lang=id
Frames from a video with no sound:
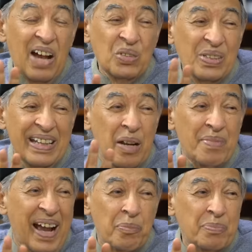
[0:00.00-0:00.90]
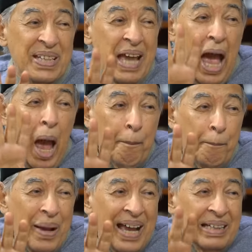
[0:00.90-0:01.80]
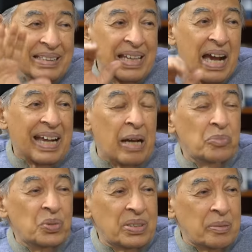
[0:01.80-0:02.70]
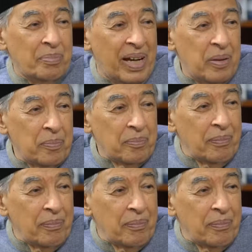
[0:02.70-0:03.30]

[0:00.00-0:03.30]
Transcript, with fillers: aku tidak mengabdi apa yang kamu sembah. Nah.